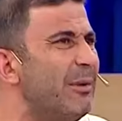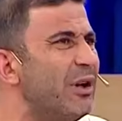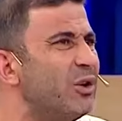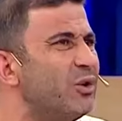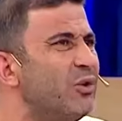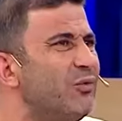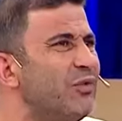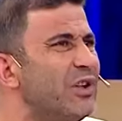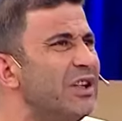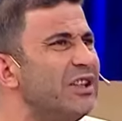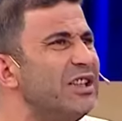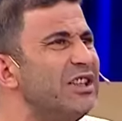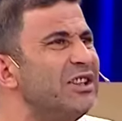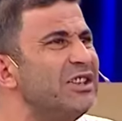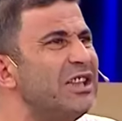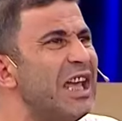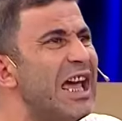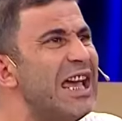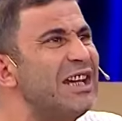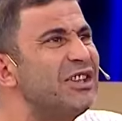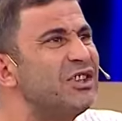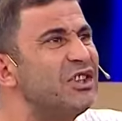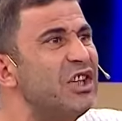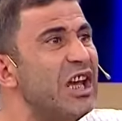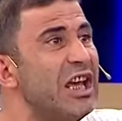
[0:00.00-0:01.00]
küfredi Kim
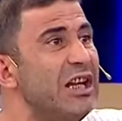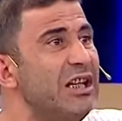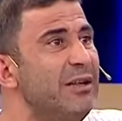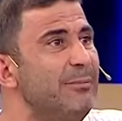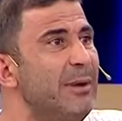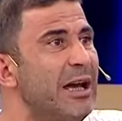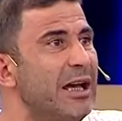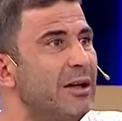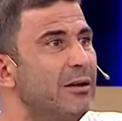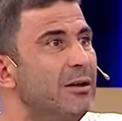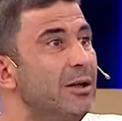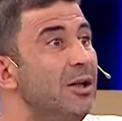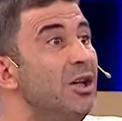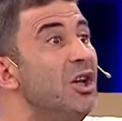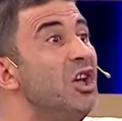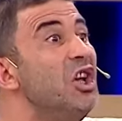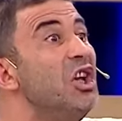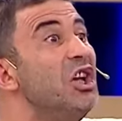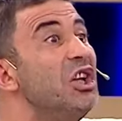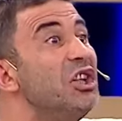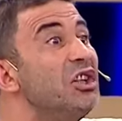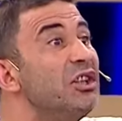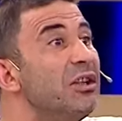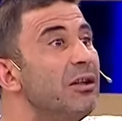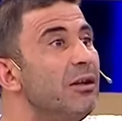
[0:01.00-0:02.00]
tek saklıyor kelime. peki? Kim
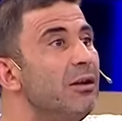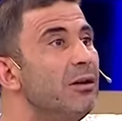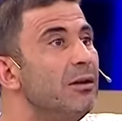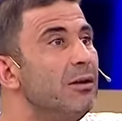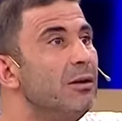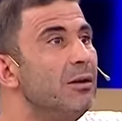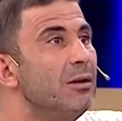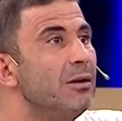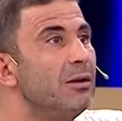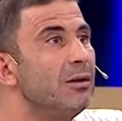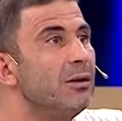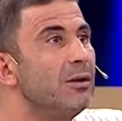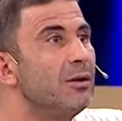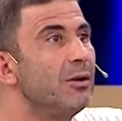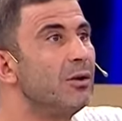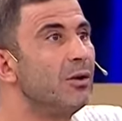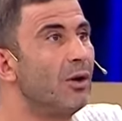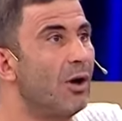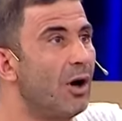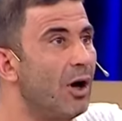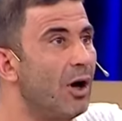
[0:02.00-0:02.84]
saklıyor? Ayşe